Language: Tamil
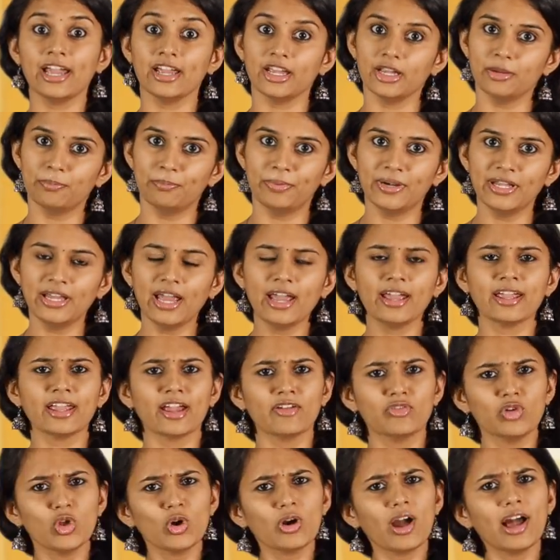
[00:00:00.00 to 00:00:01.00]
இப்படியே
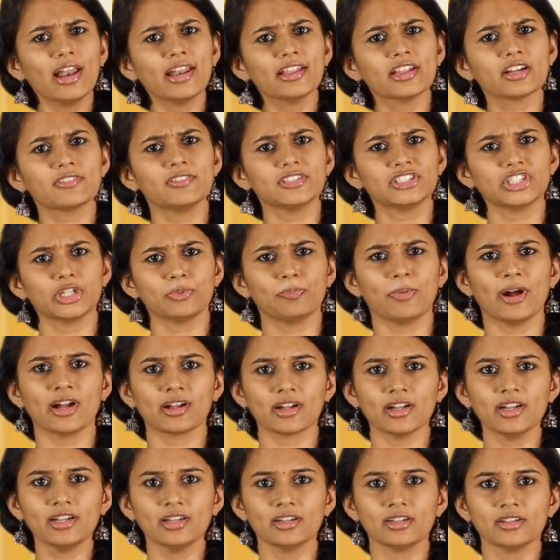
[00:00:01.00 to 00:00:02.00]
எவ்வளோ காலத்துக்கு வச்சிருப்பாங்க
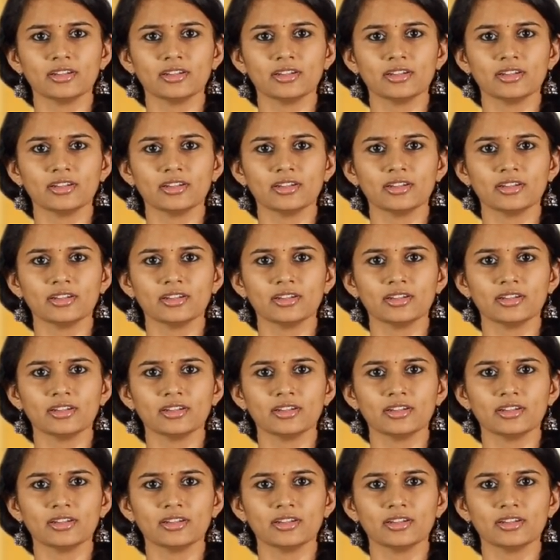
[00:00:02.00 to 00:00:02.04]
